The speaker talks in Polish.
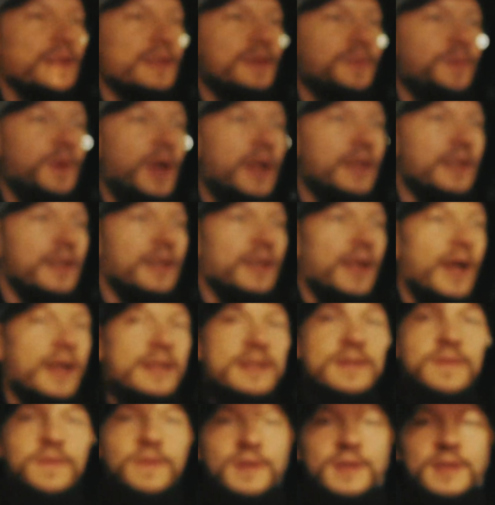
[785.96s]
zmiany
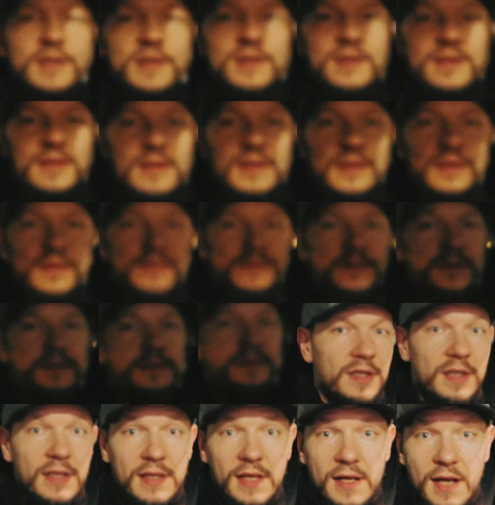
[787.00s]
nazwy,
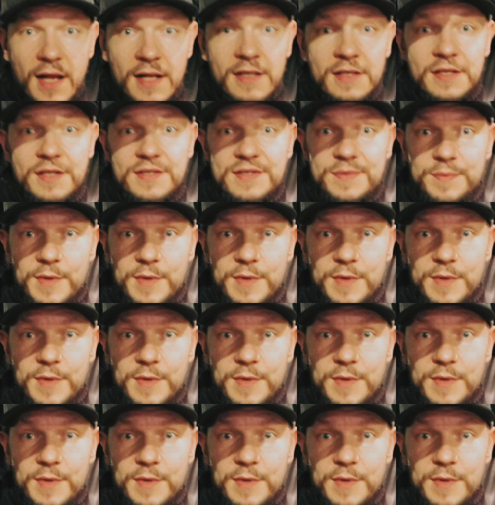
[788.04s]
generalnie